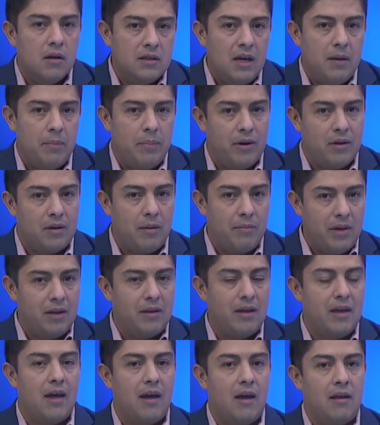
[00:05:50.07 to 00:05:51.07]
Sí, pero también
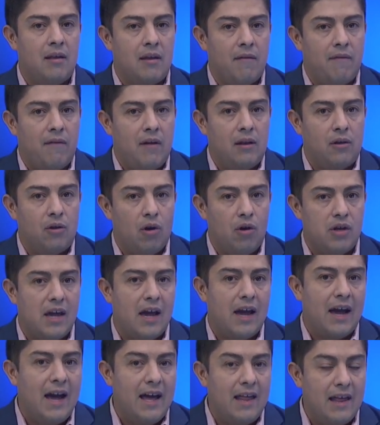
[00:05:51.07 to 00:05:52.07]
te, faltó
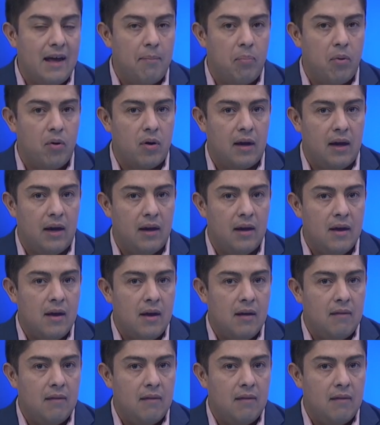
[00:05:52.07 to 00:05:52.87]
llegada, porque